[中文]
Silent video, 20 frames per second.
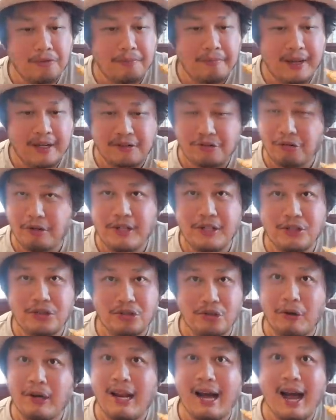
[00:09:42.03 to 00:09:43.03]
美国人
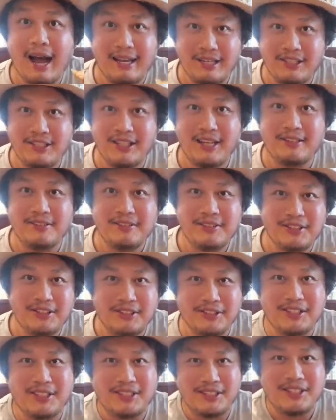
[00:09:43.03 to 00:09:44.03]
所谓的海鲜
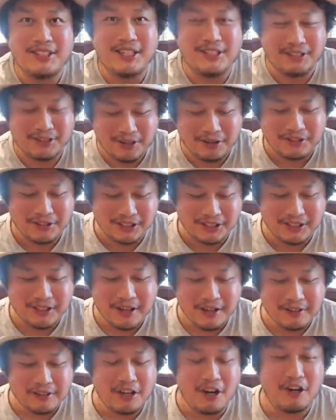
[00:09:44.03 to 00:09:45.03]
吃这种东西
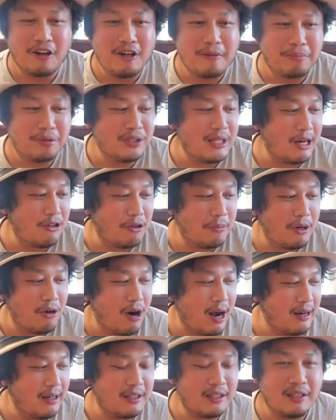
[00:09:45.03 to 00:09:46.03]
哦，不像我们
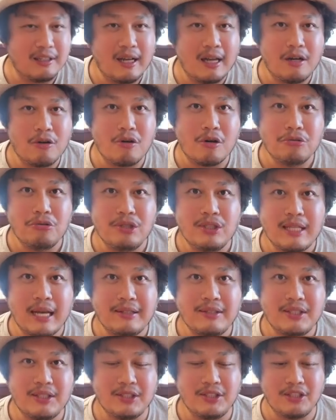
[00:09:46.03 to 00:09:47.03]
华人可能还活鱼
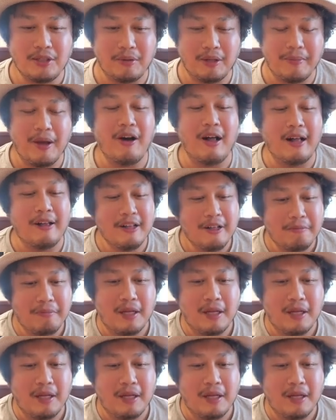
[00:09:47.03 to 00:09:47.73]
三吃什么没有啊？